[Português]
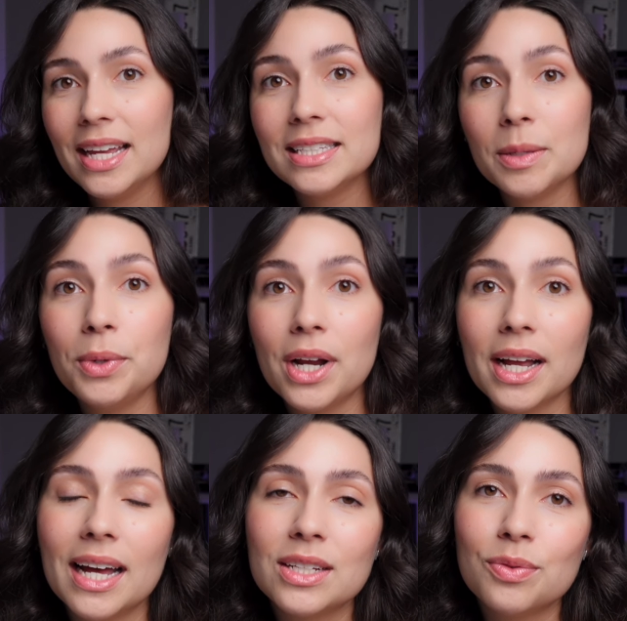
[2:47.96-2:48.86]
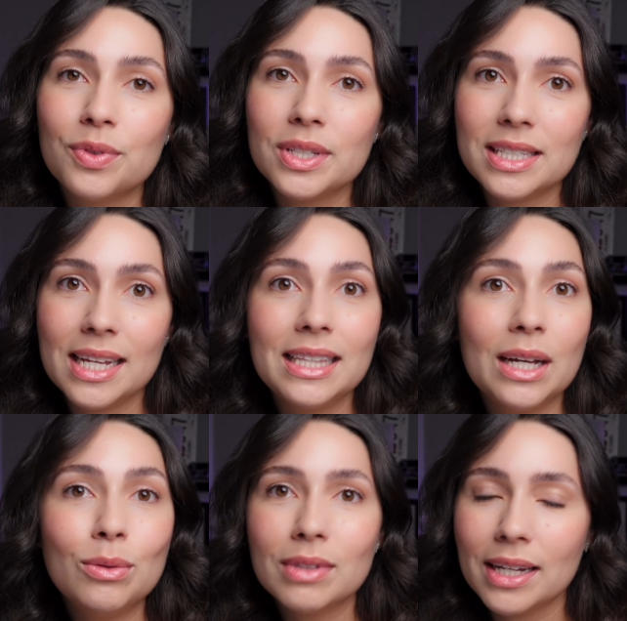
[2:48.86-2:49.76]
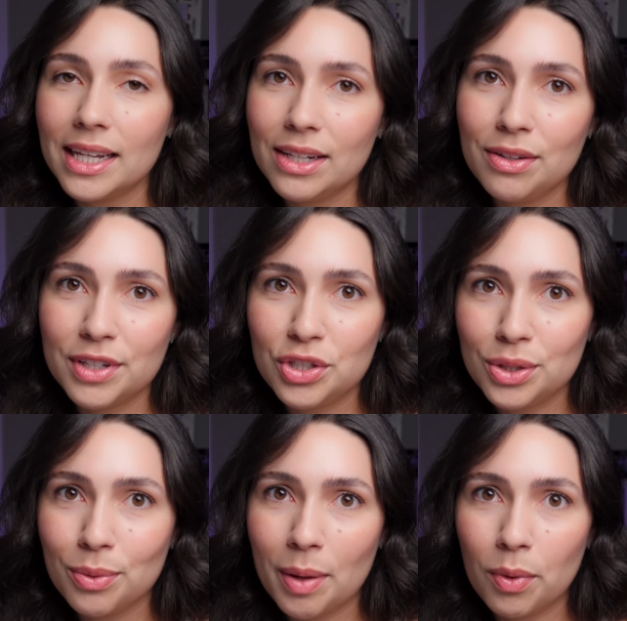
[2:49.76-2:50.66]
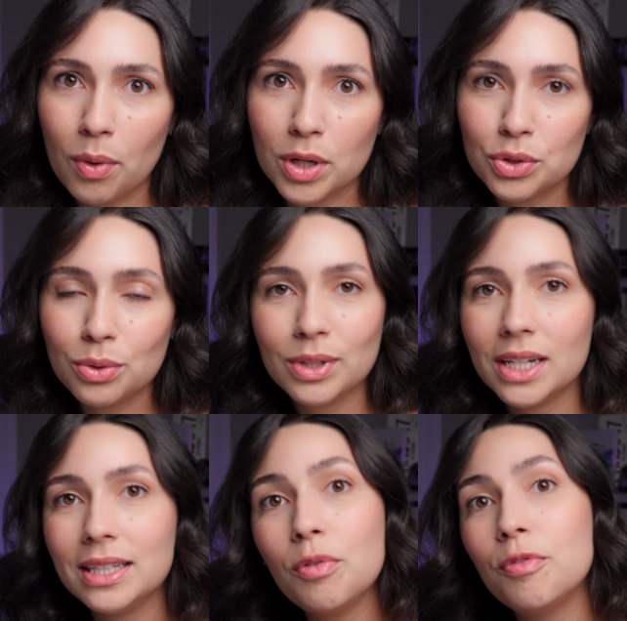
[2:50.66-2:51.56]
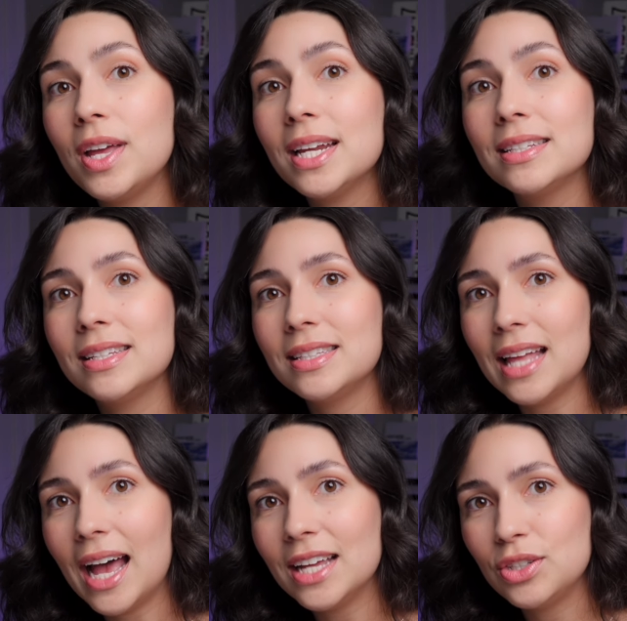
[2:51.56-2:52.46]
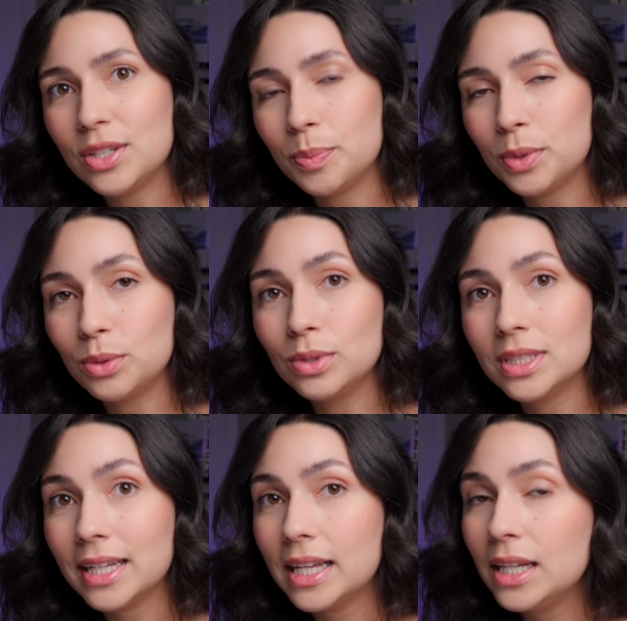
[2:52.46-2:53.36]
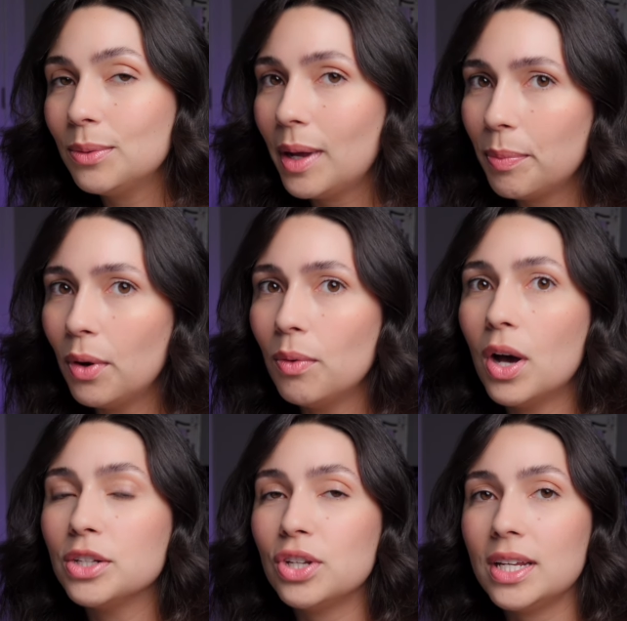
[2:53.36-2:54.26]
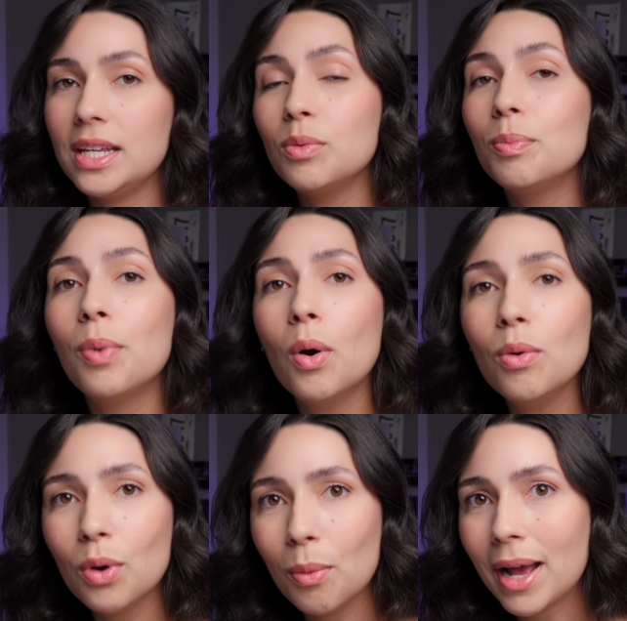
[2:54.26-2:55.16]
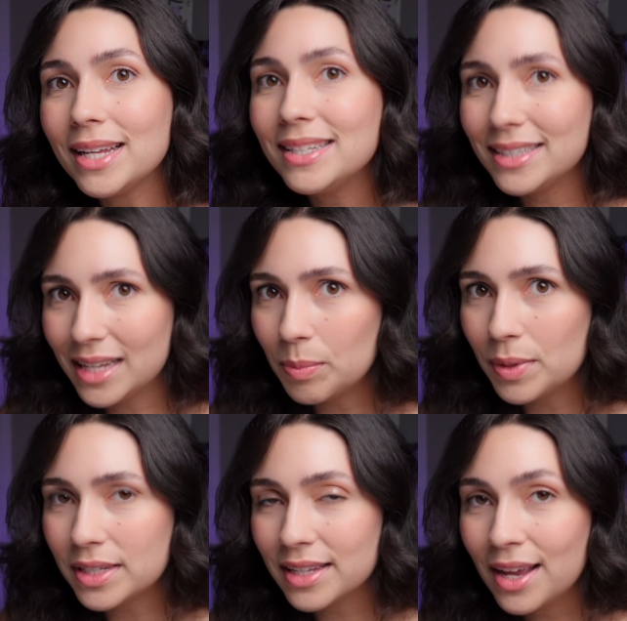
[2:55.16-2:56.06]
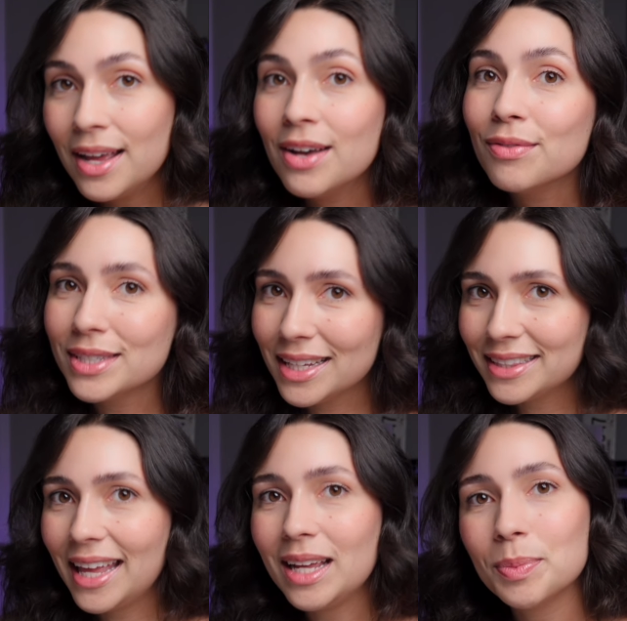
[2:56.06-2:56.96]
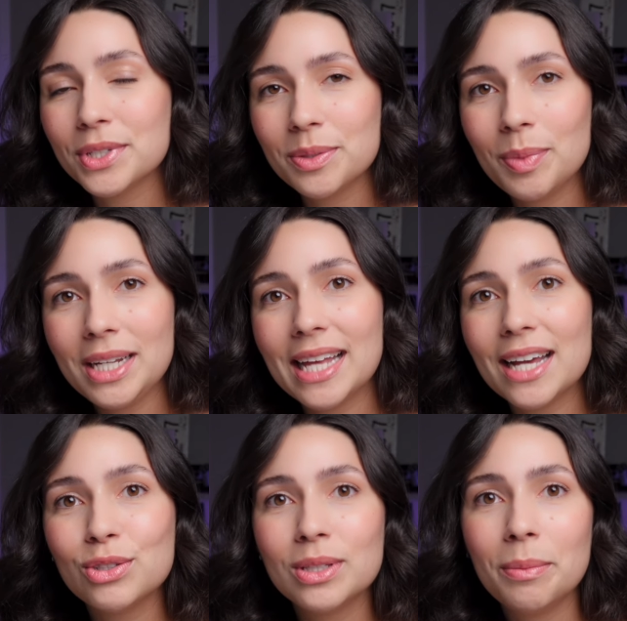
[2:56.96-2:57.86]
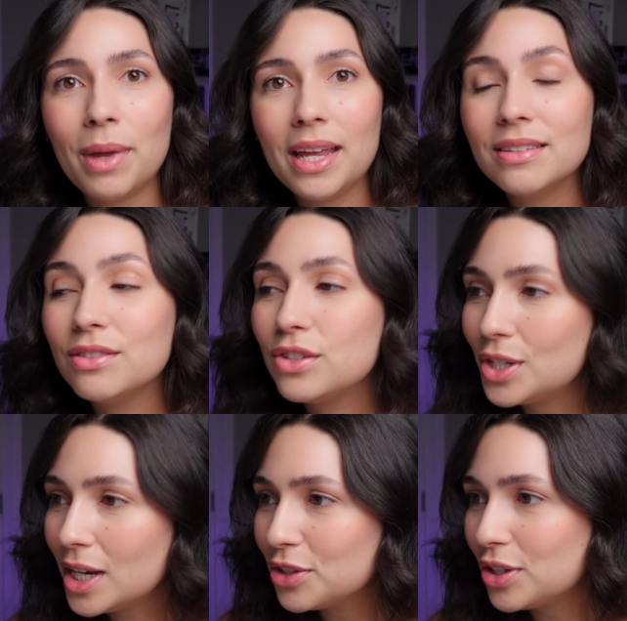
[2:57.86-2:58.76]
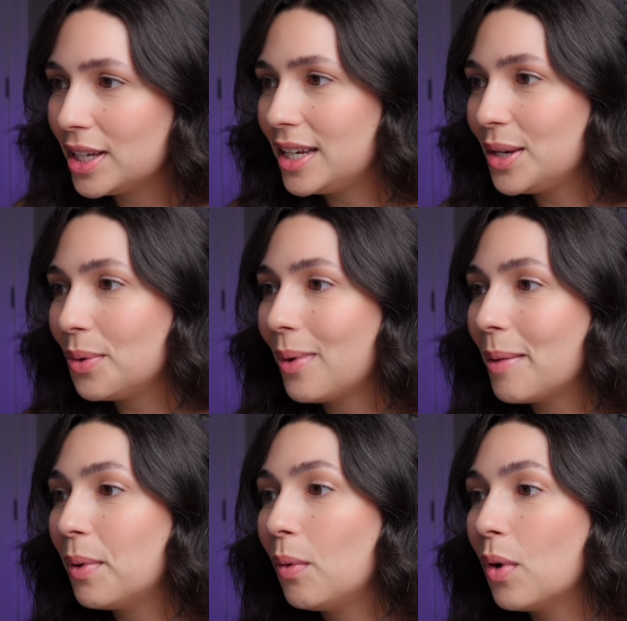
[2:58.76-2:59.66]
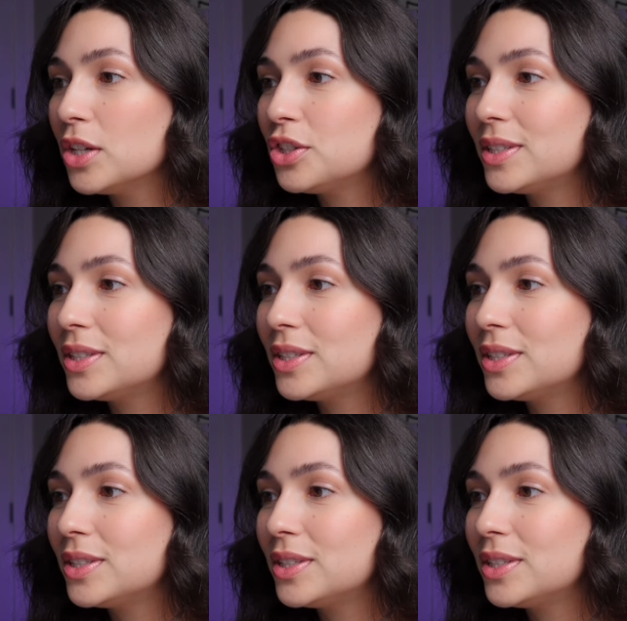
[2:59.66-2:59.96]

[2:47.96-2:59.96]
E se por acaso você não está querendo investir no Apple Watch Ultra, não vê a necessidade desse produto e está querendo um Apple Watch aí um pouco mais simples, você tem a possibilidade também de adquirir o Apple Watch